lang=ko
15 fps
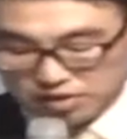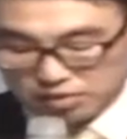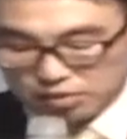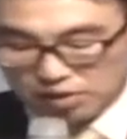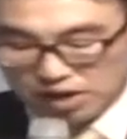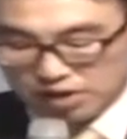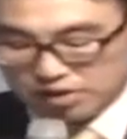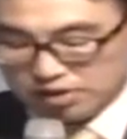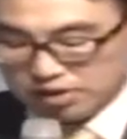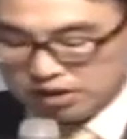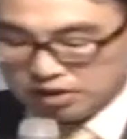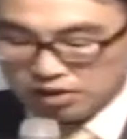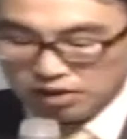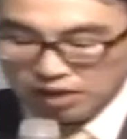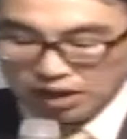또한
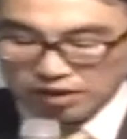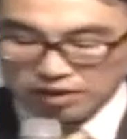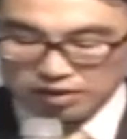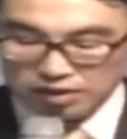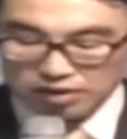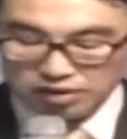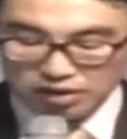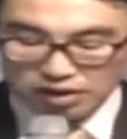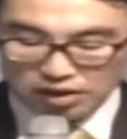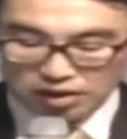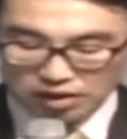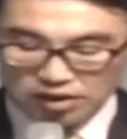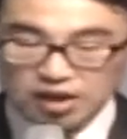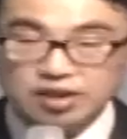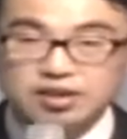히틀러 같은
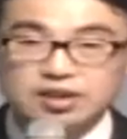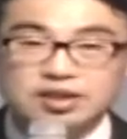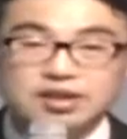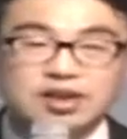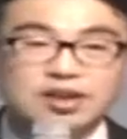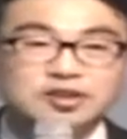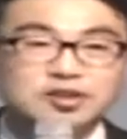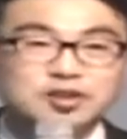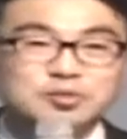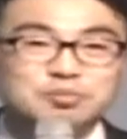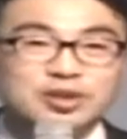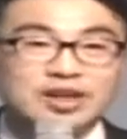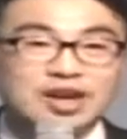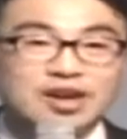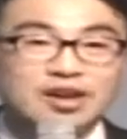그러한
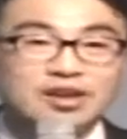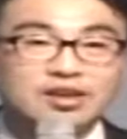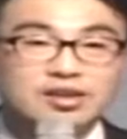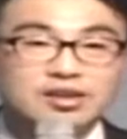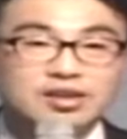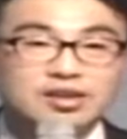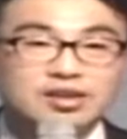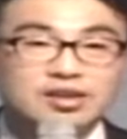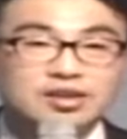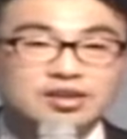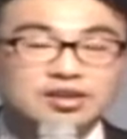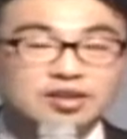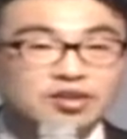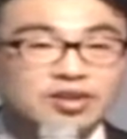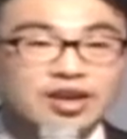인간들입니다.
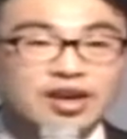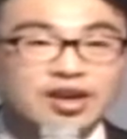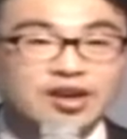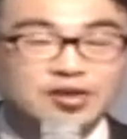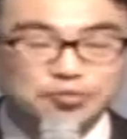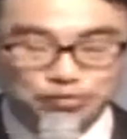그런데